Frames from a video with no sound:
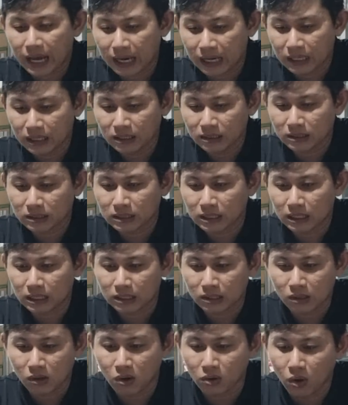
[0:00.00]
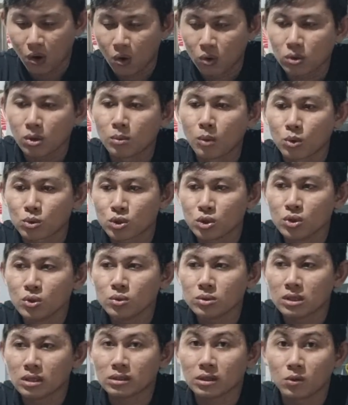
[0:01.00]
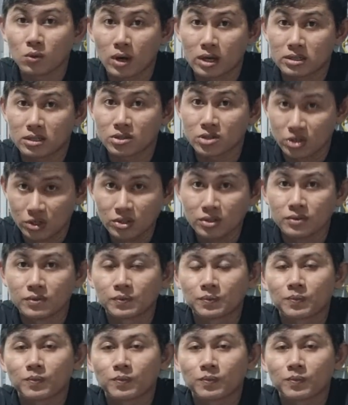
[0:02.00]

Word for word: Thái có độ vô một xíu chất điều hòa sinh trưởng.